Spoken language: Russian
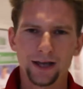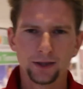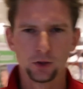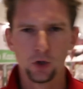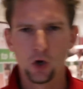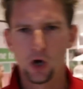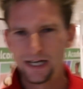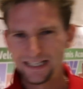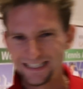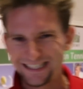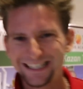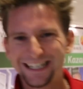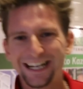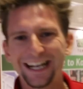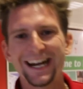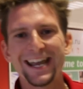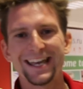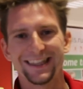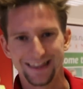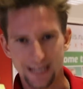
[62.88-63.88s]
одно
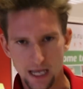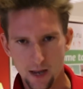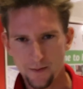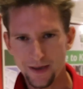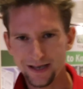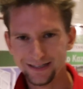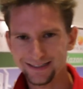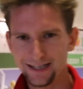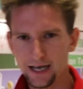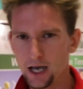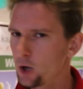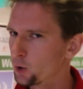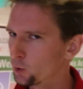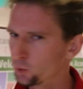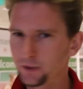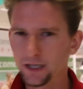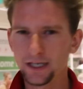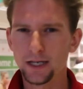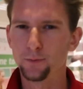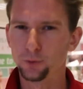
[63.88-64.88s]
секретное место,
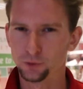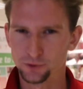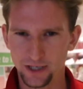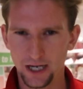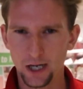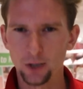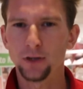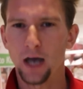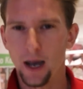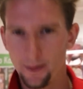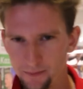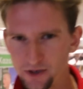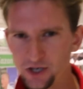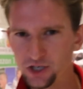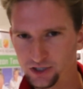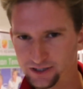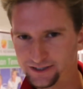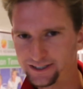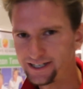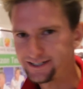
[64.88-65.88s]
куда не пускают
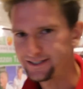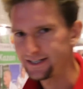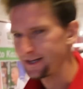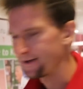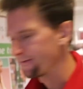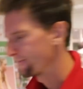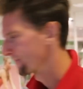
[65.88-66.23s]
обычных зрителей.